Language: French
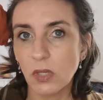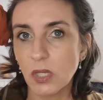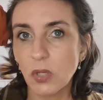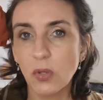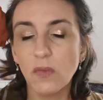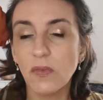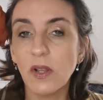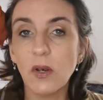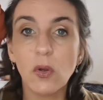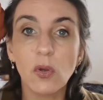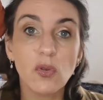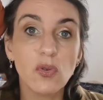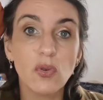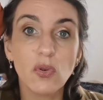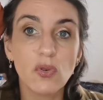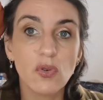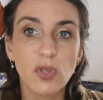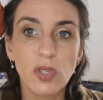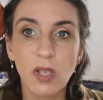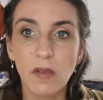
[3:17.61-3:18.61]
c'est une valeur
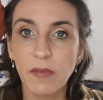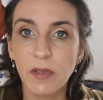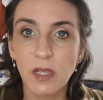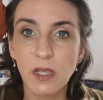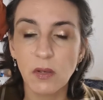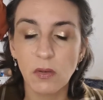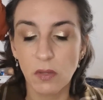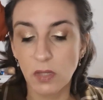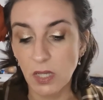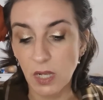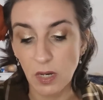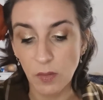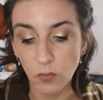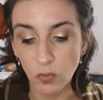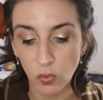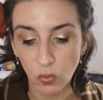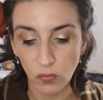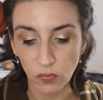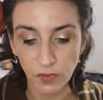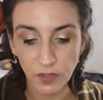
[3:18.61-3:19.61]
sûre. Je savais que ça allait me
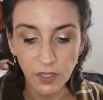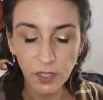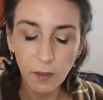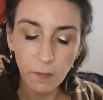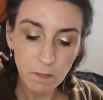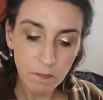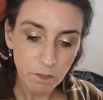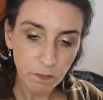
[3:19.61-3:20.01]
convenir.